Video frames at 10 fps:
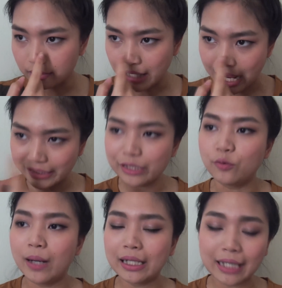ทาสิว
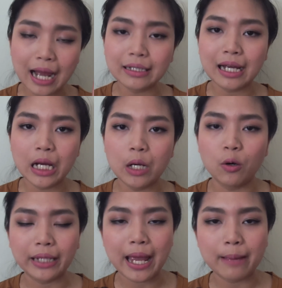บางครั้งนะคะ ข
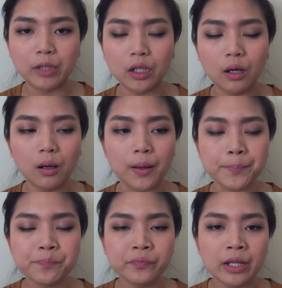องแกม แล้วก็
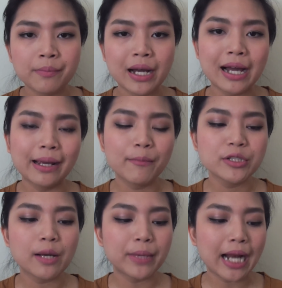บางครั้งยังก็
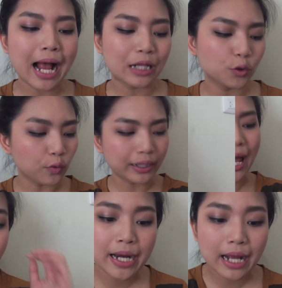จะมาทาตัว
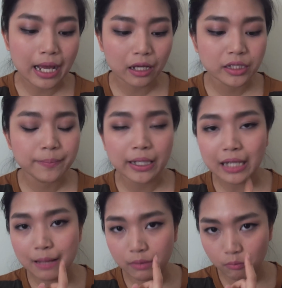ได้ไปนะคะ ก็จะเป็น
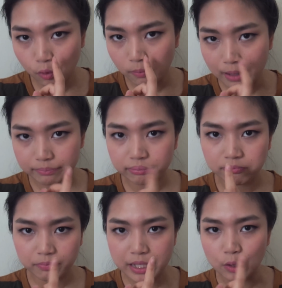การบำรุงแบบ
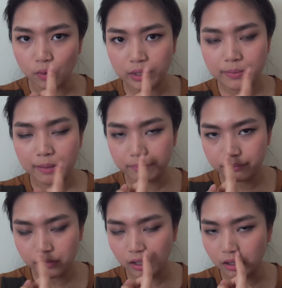ผิวที่แบบ
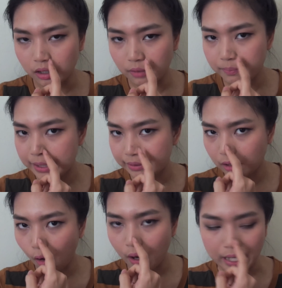เออเป็น
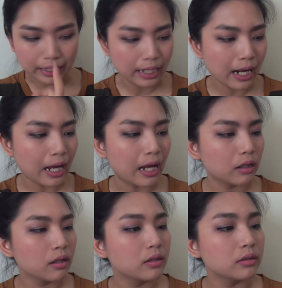รอยอย่างเงี้ยนะคะ
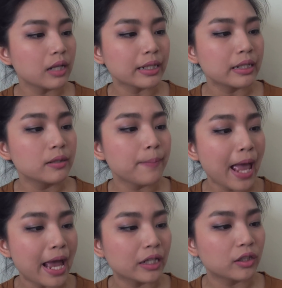ก็คืออันนี้คือแพ
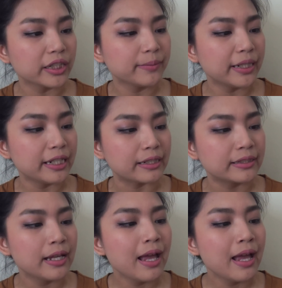Pan c o s m e t